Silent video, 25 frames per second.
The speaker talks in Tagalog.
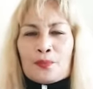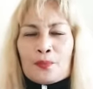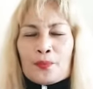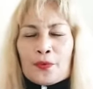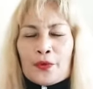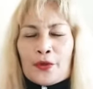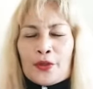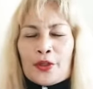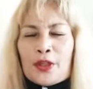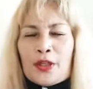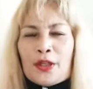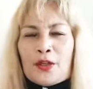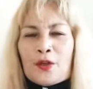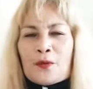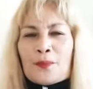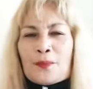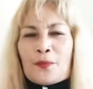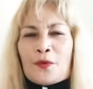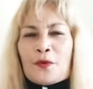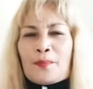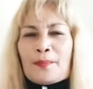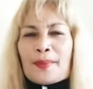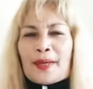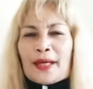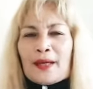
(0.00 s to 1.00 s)
pwede nyo
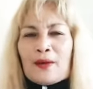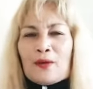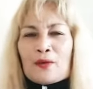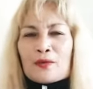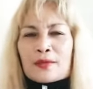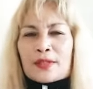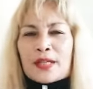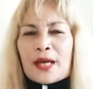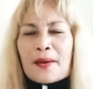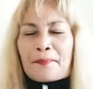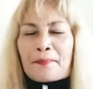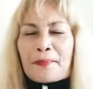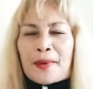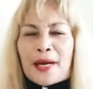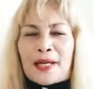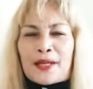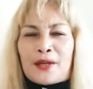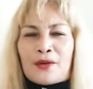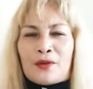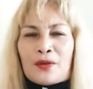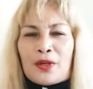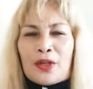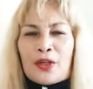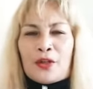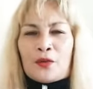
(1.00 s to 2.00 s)
pong pakiusapan
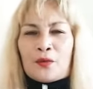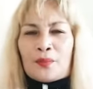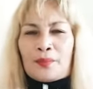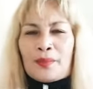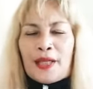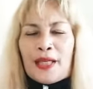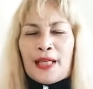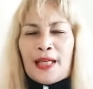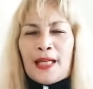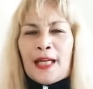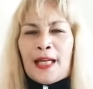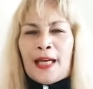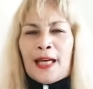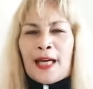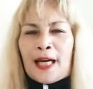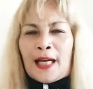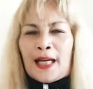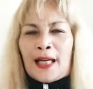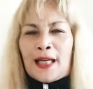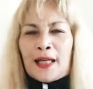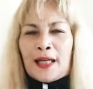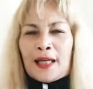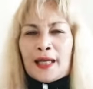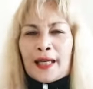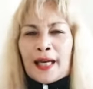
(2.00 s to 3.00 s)
yung inyong binilihan
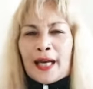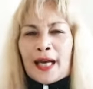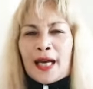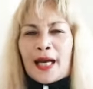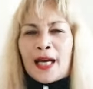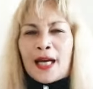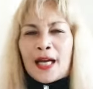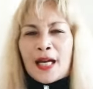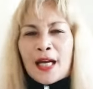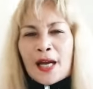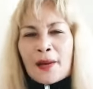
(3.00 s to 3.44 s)
na